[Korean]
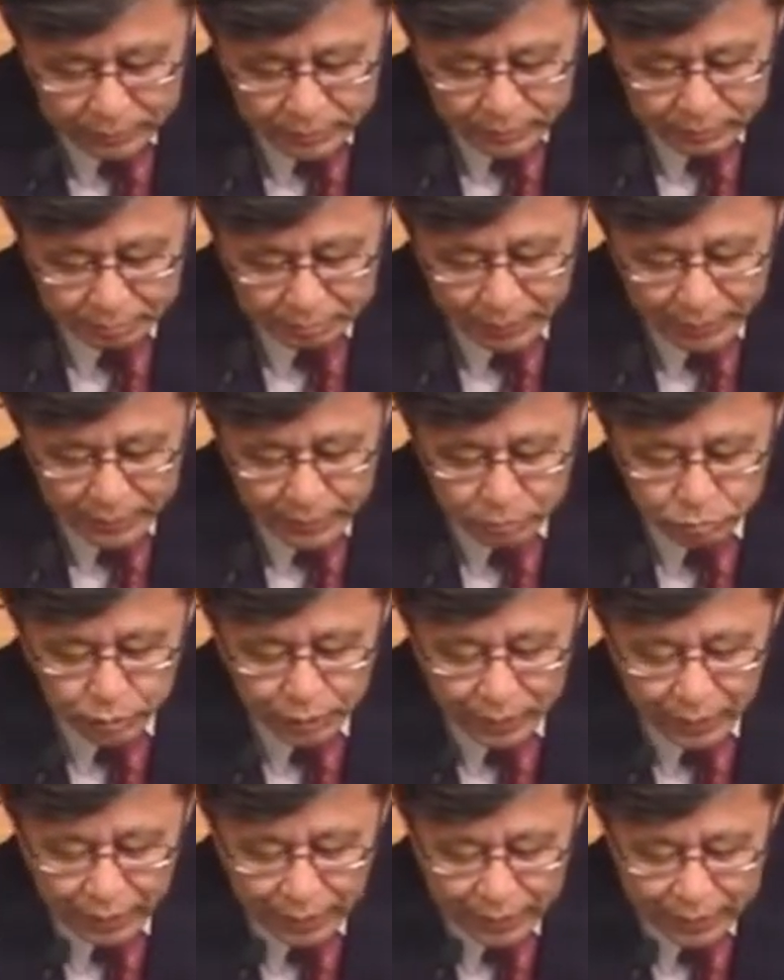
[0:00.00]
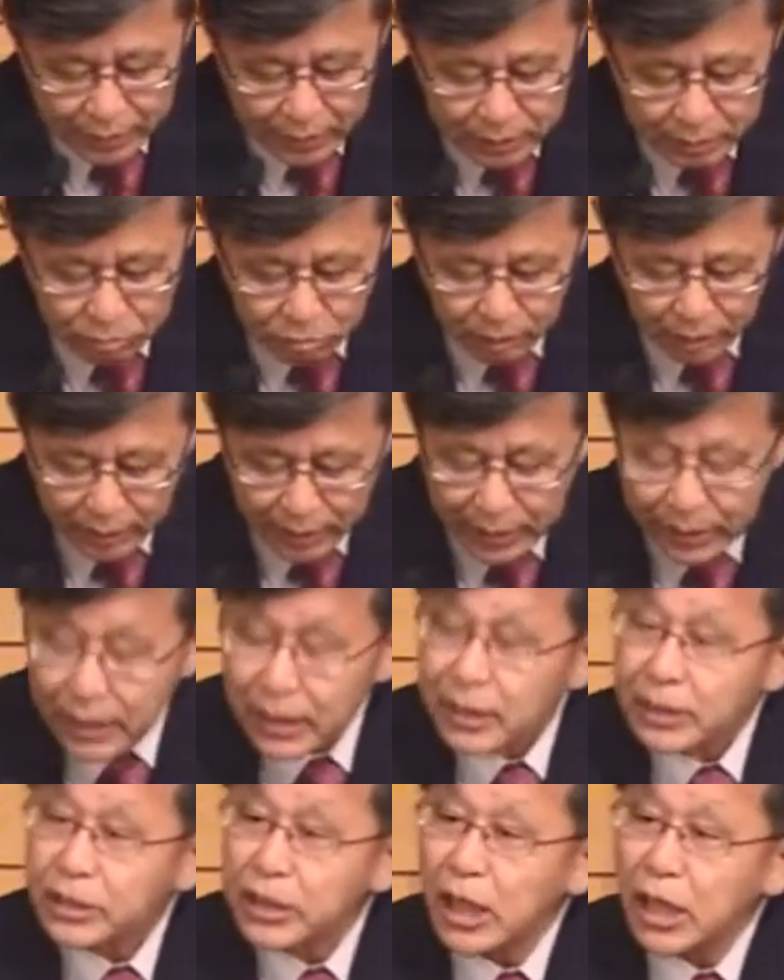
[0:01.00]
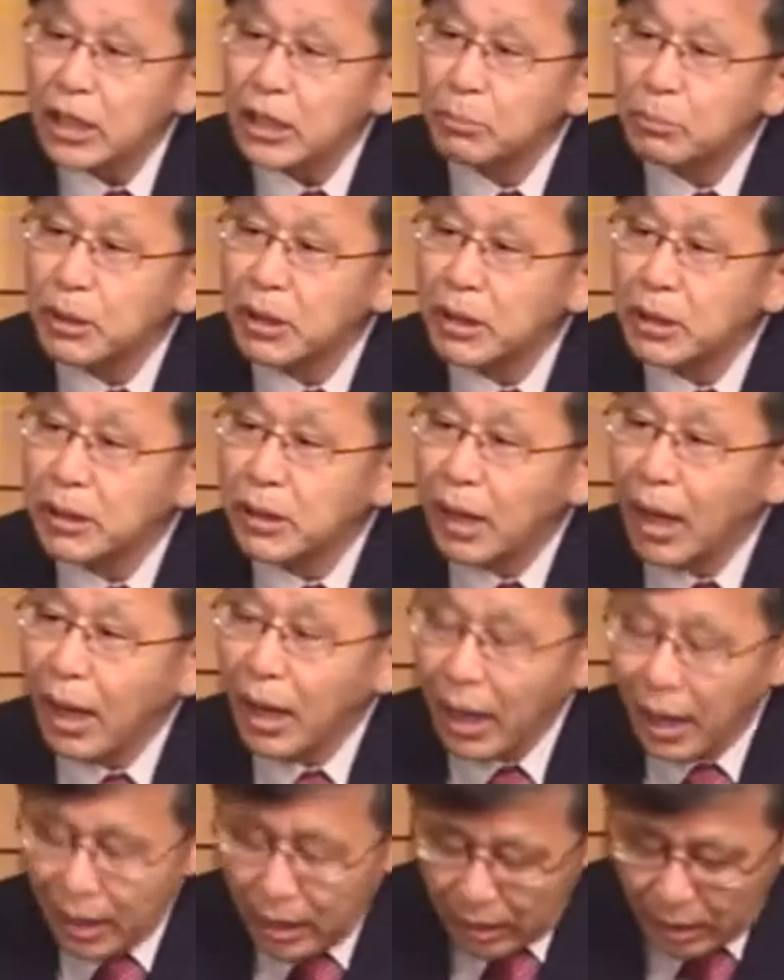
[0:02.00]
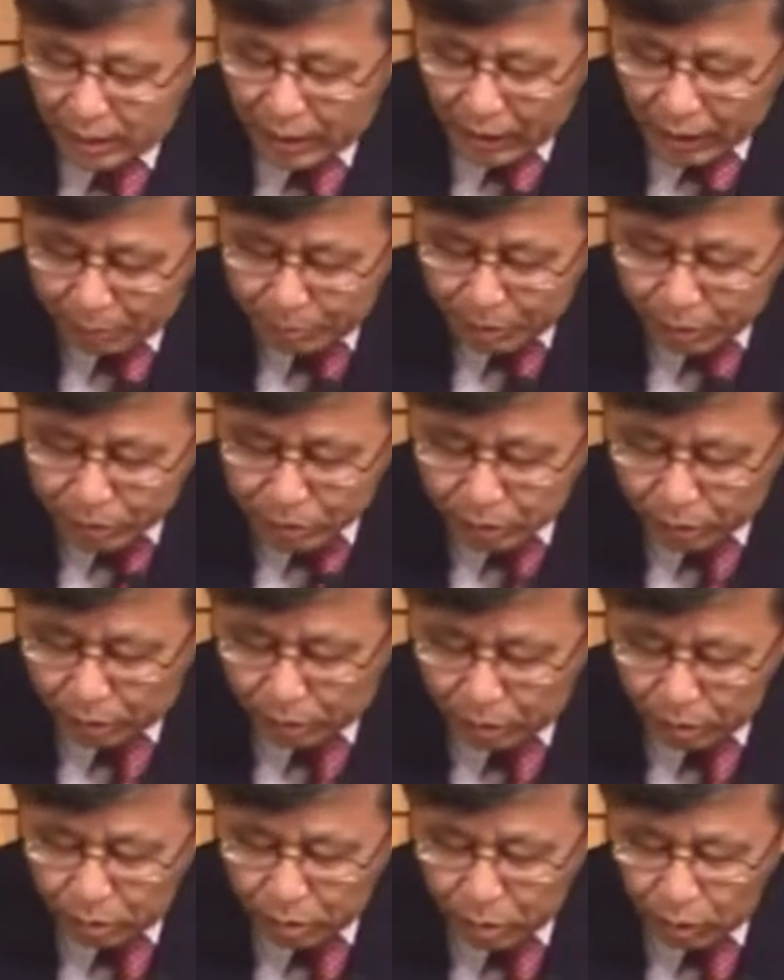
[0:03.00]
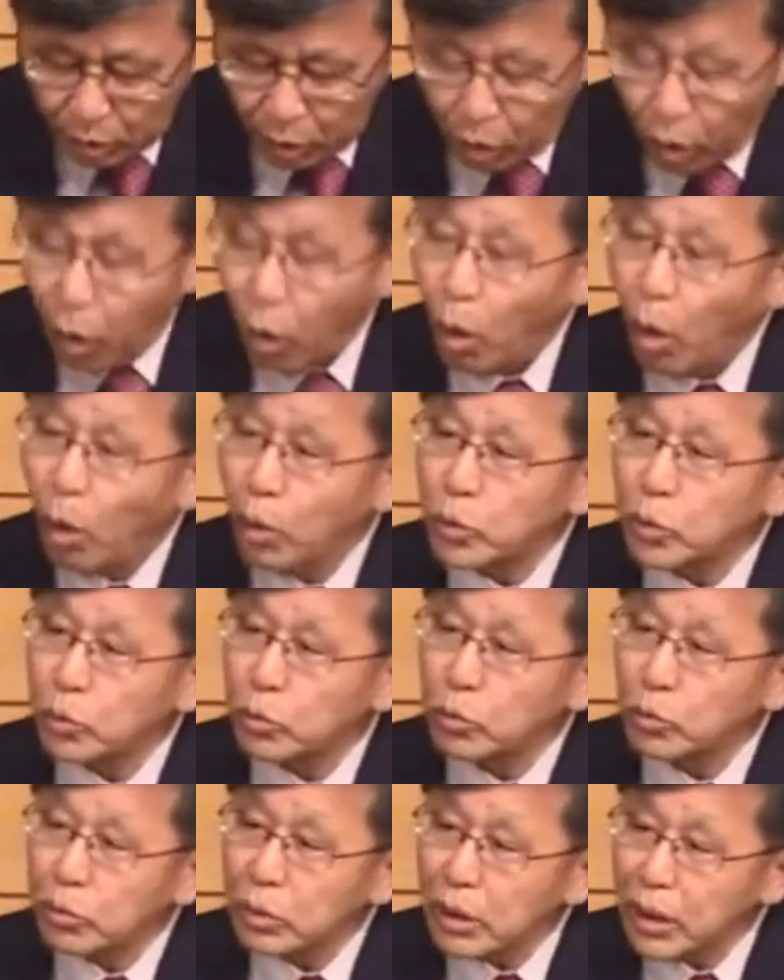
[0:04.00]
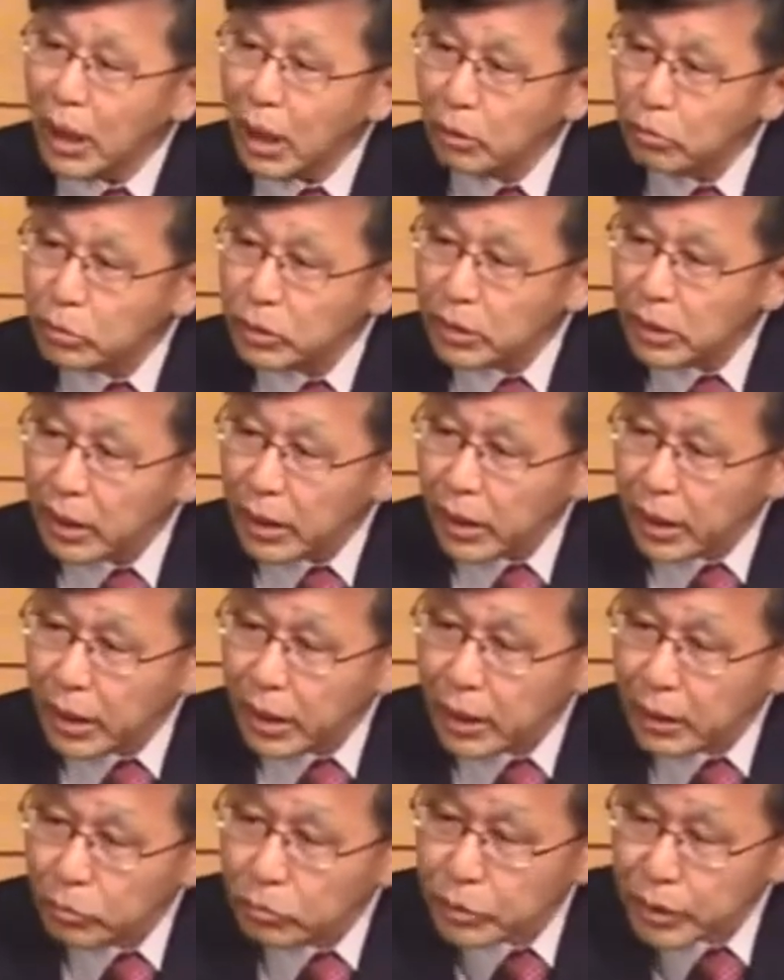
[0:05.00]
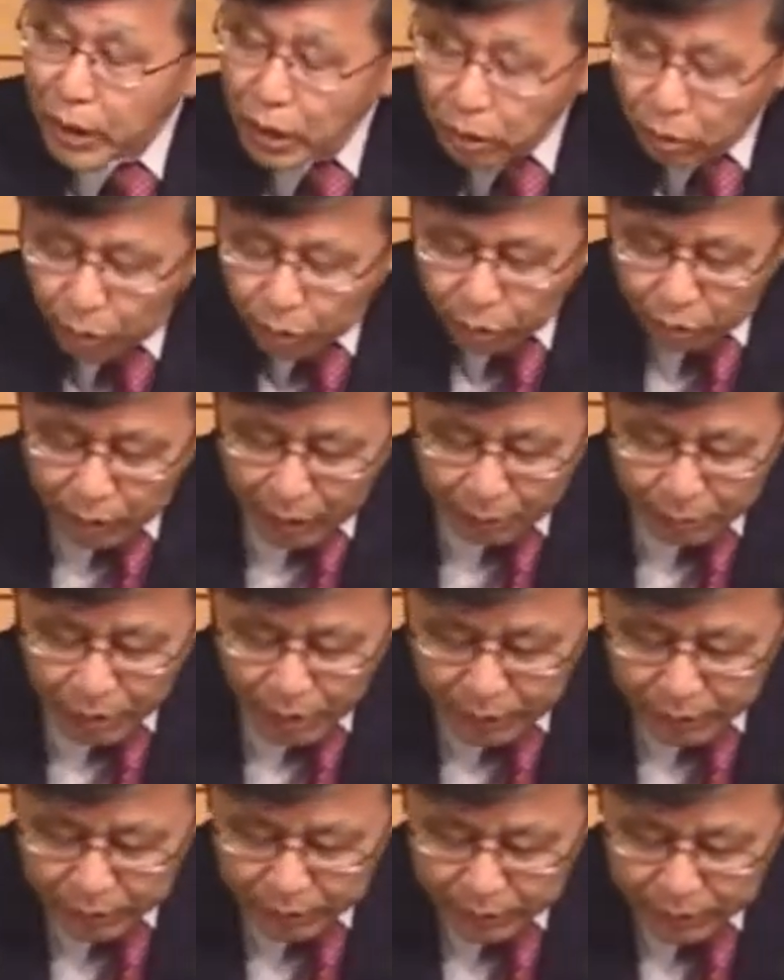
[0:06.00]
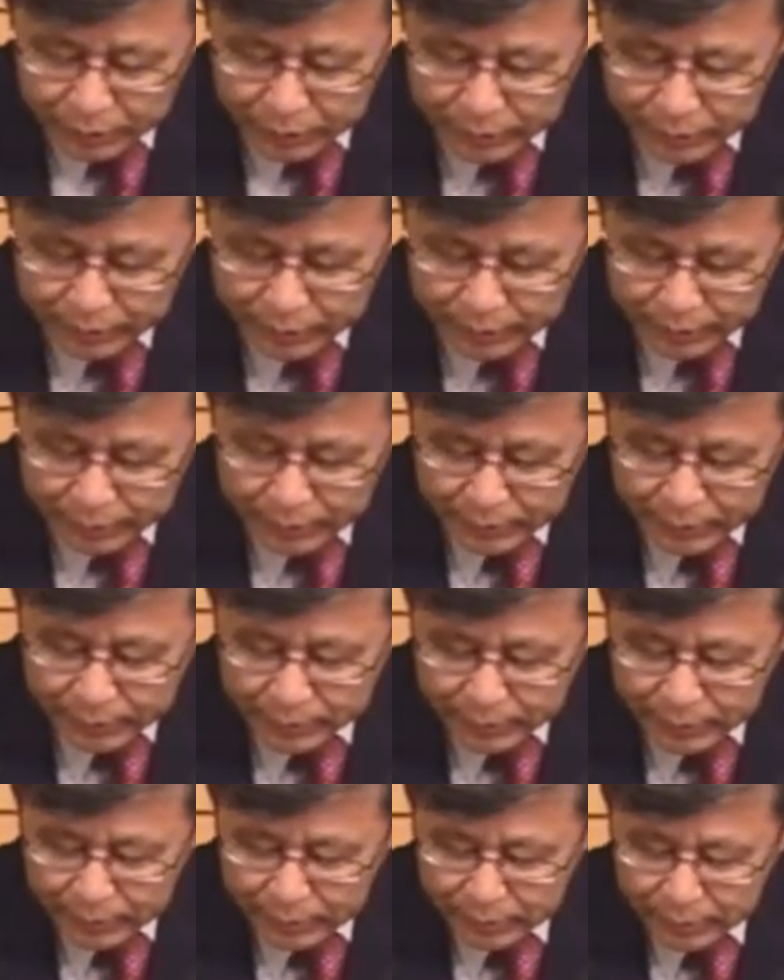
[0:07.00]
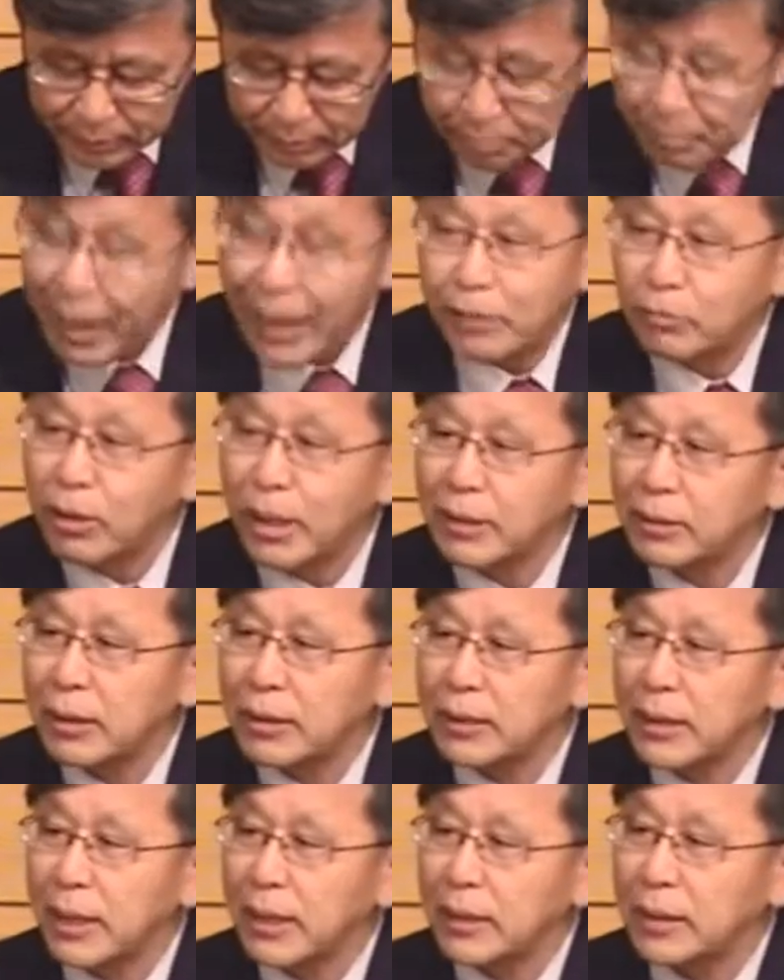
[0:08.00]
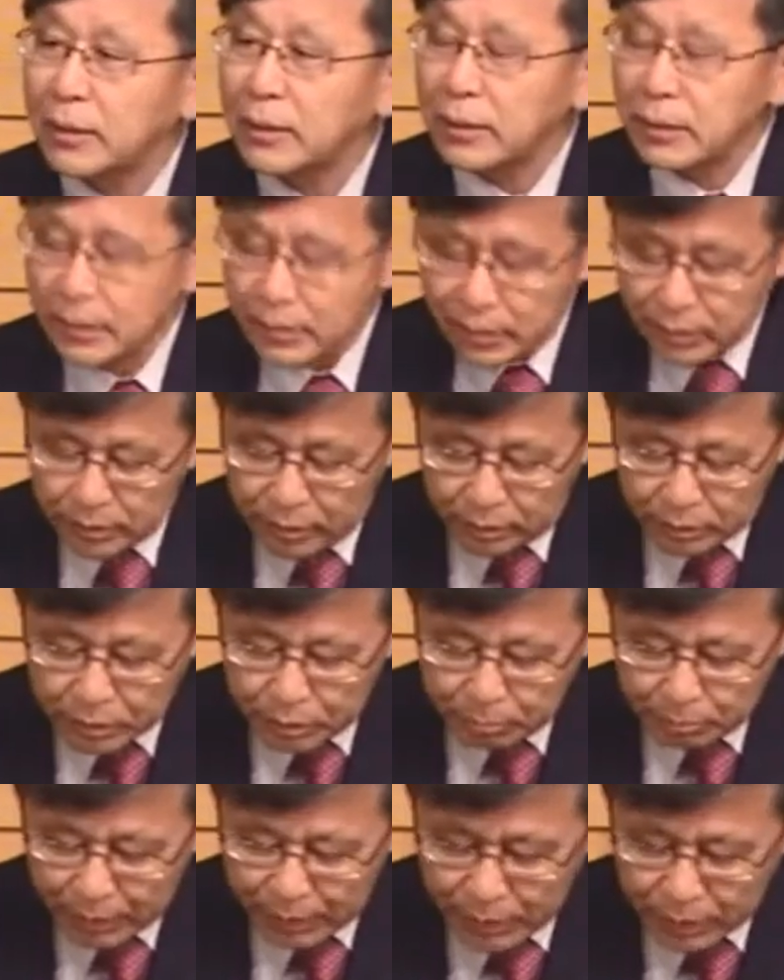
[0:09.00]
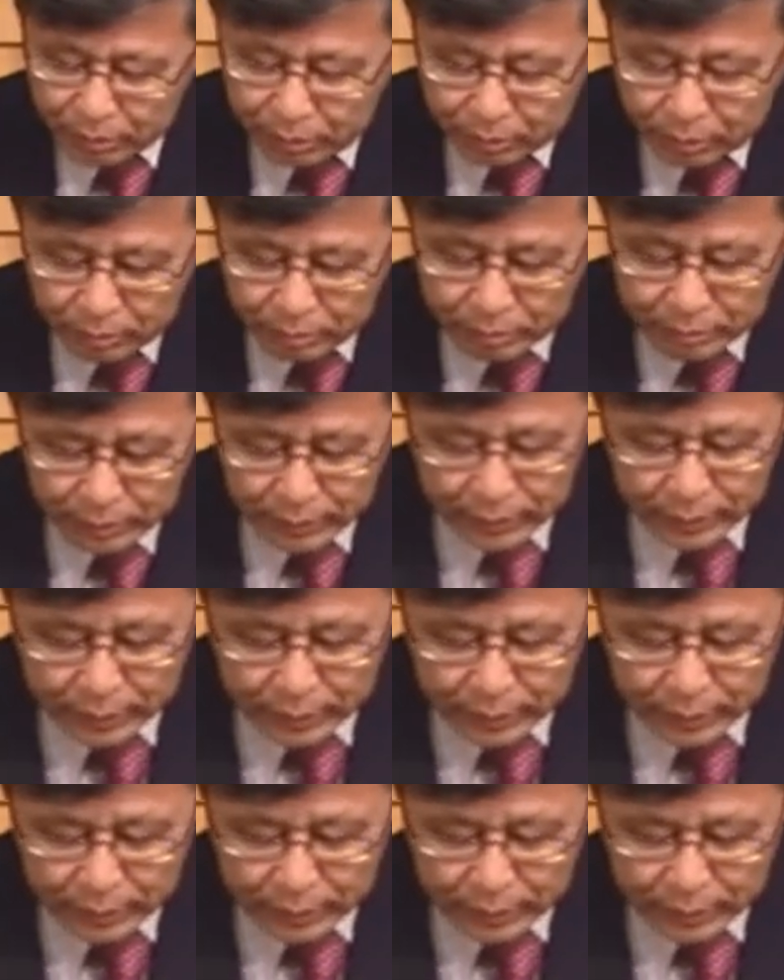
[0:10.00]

만일 우리가 하나님과 사귐이 있다 하면서 어두운 가운데 우리가 걸어가면 그건 말도 안 된다. 그건 거짓말이고